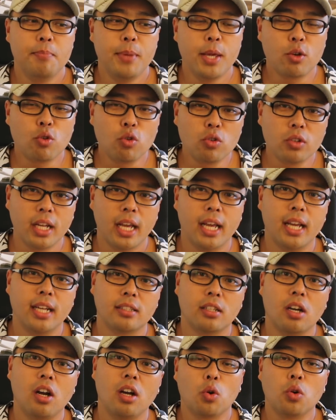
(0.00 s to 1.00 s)
미국
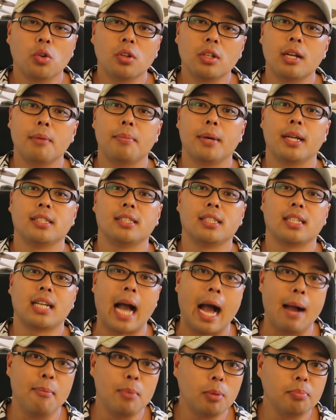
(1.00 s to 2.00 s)
내에서 코로나 바이러스
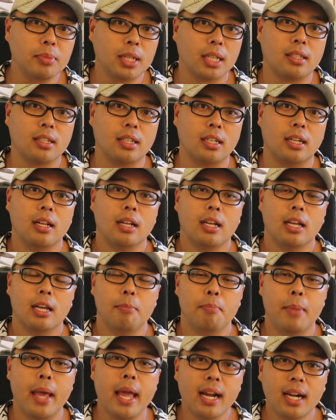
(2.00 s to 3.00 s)
감염자들,
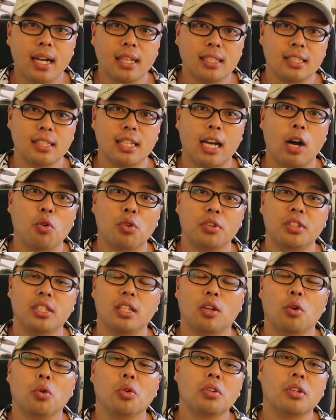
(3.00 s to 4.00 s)
매일같이 나오고
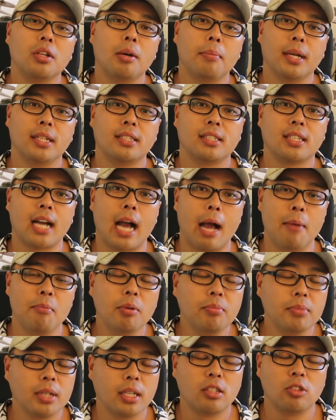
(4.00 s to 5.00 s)
있는 이 코로나 바이러스
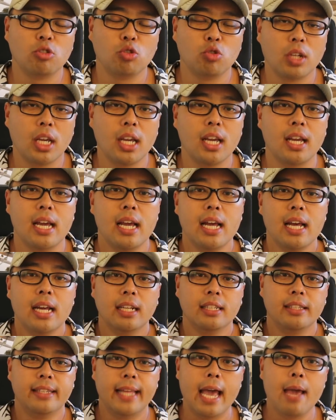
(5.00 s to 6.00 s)
감염자들 중에
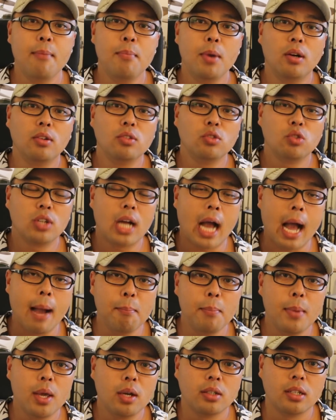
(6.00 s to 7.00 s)
4명 중
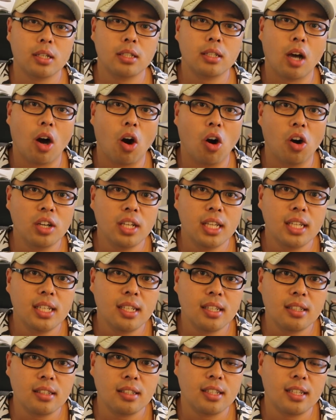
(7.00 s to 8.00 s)
1명은
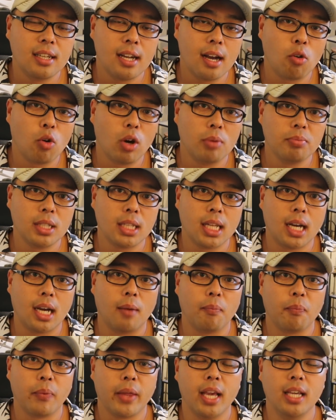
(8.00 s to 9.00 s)
어린이들이라고
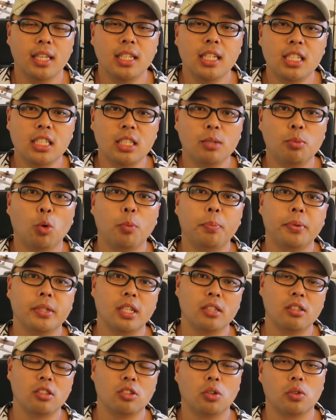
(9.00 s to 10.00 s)
합니다. 네,
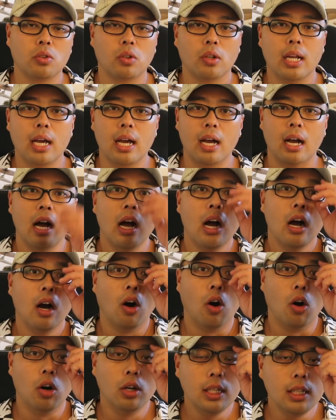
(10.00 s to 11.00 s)
25% 정도나
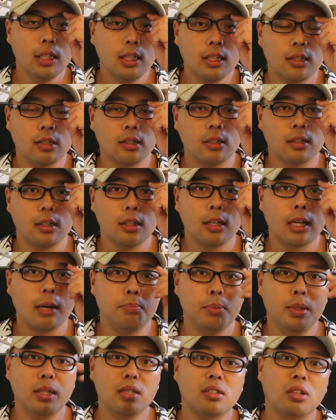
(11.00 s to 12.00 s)
어린이층, 그러니까
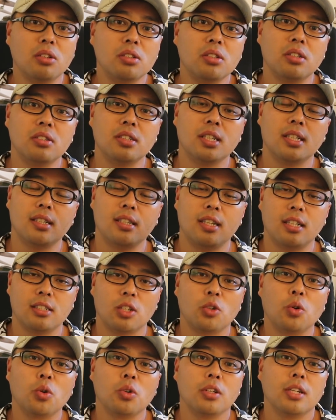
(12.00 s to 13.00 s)

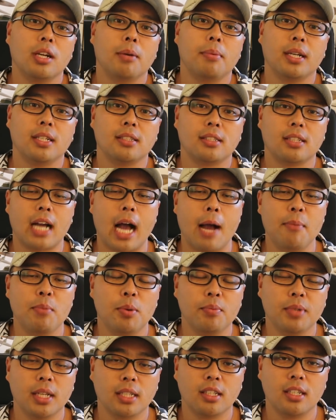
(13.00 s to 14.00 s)
미성년자들에서 코로나 바이러스
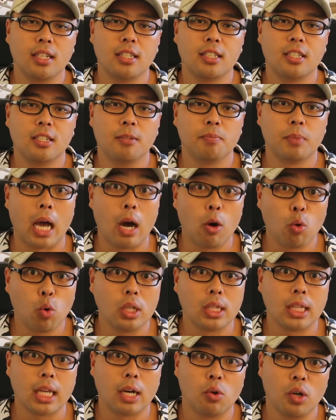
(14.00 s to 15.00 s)
감염자들이 지금
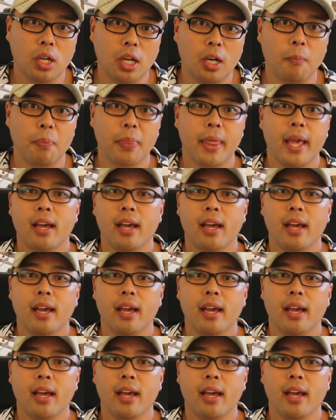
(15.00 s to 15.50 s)
나오고 있다고 해요.